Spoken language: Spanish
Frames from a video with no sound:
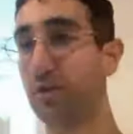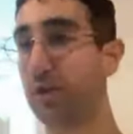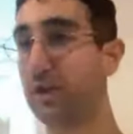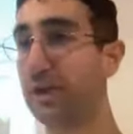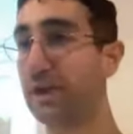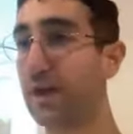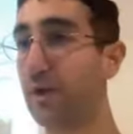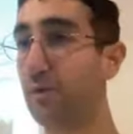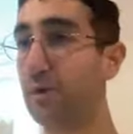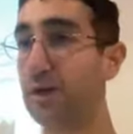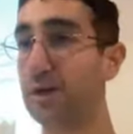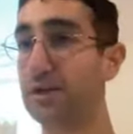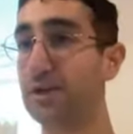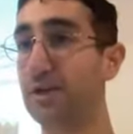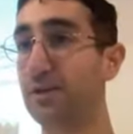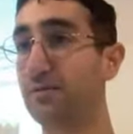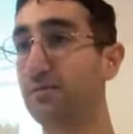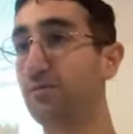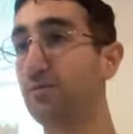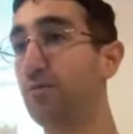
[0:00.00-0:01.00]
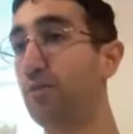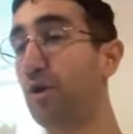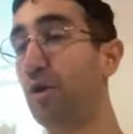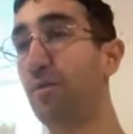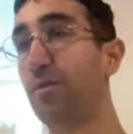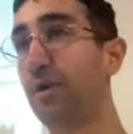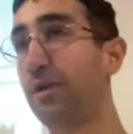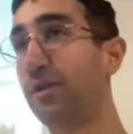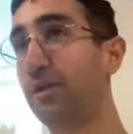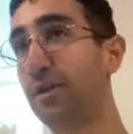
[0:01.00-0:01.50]
quién era Guardia, un poco
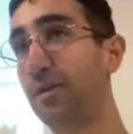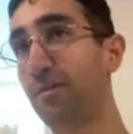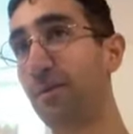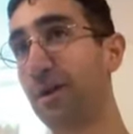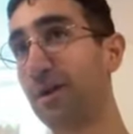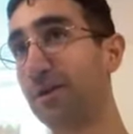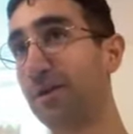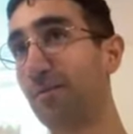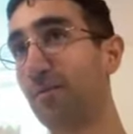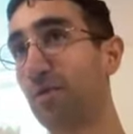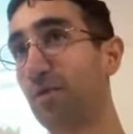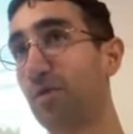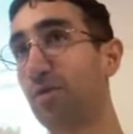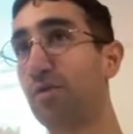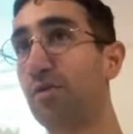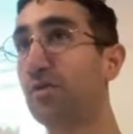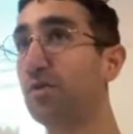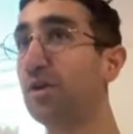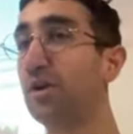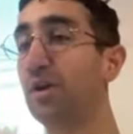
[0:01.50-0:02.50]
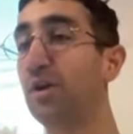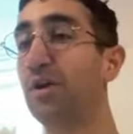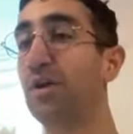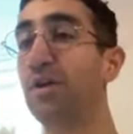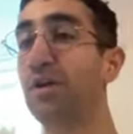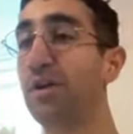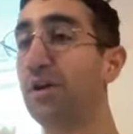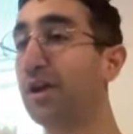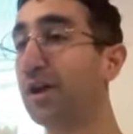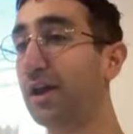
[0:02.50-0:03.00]
por encima, tampoco
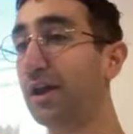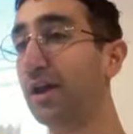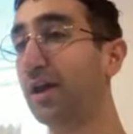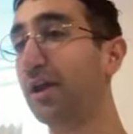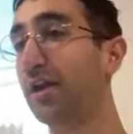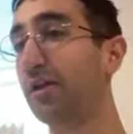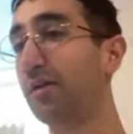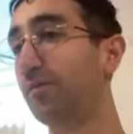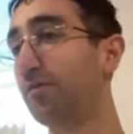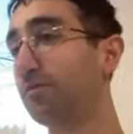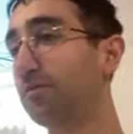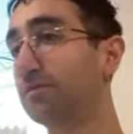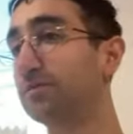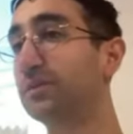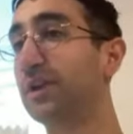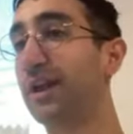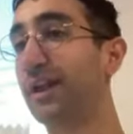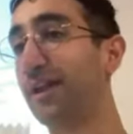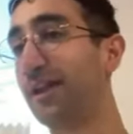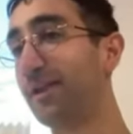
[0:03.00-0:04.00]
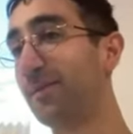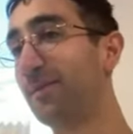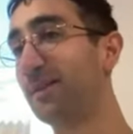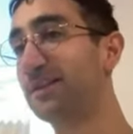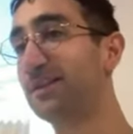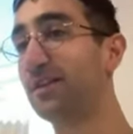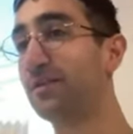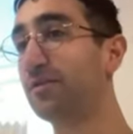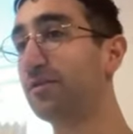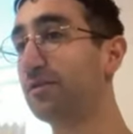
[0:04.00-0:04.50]
eh, nada
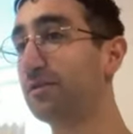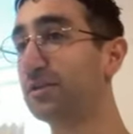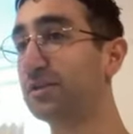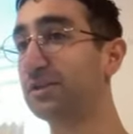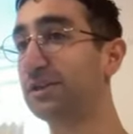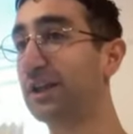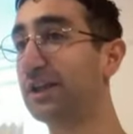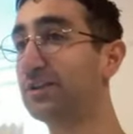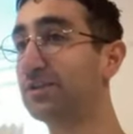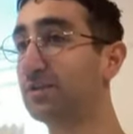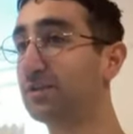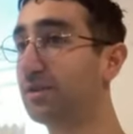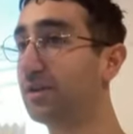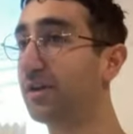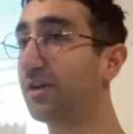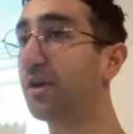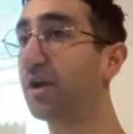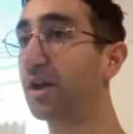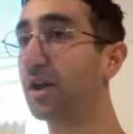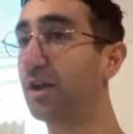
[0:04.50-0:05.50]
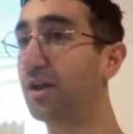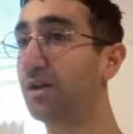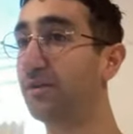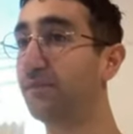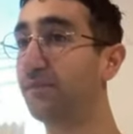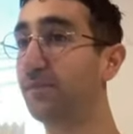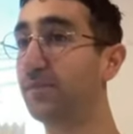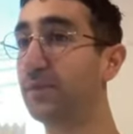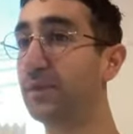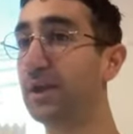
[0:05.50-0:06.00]
demasiado extenso, la verdad,
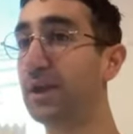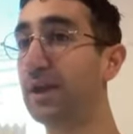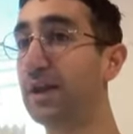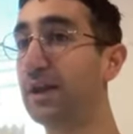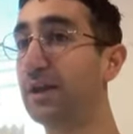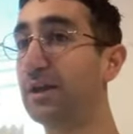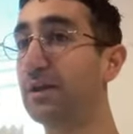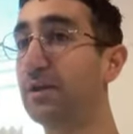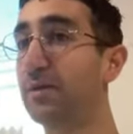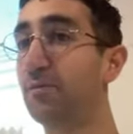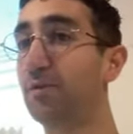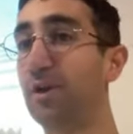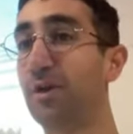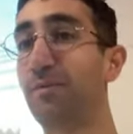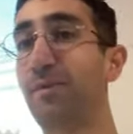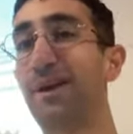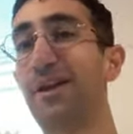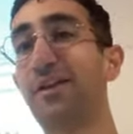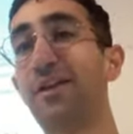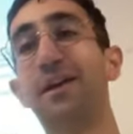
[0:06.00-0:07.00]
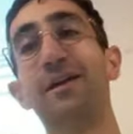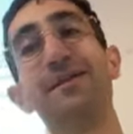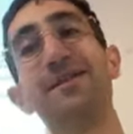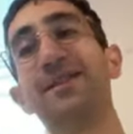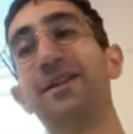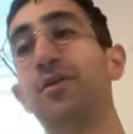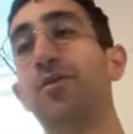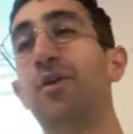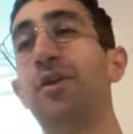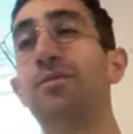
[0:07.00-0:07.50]
eh, porque
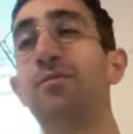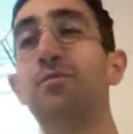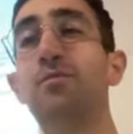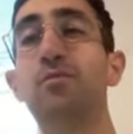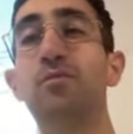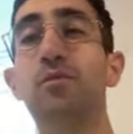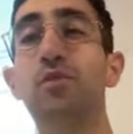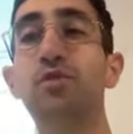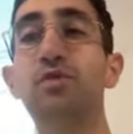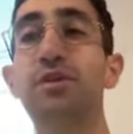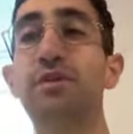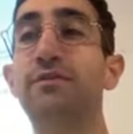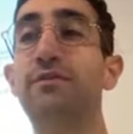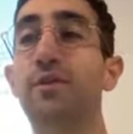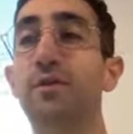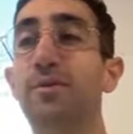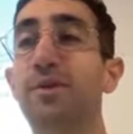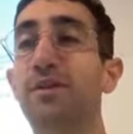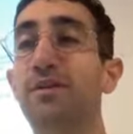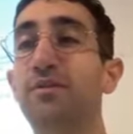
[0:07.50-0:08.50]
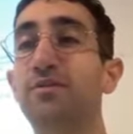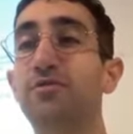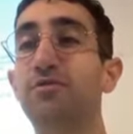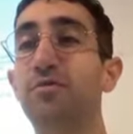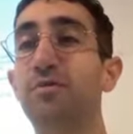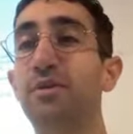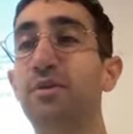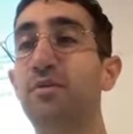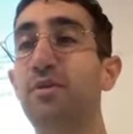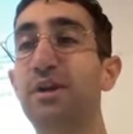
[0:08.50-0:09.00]
básicamente no hay mucha información
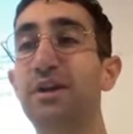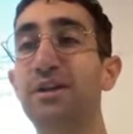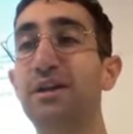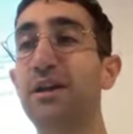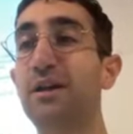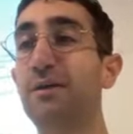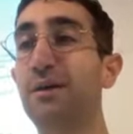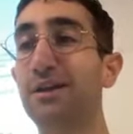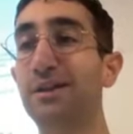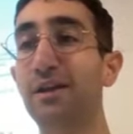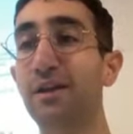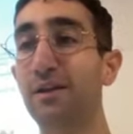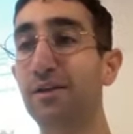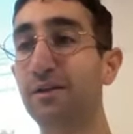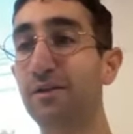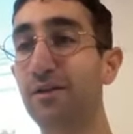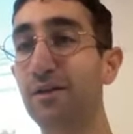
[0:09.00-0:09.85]
sobre Guardia Lavater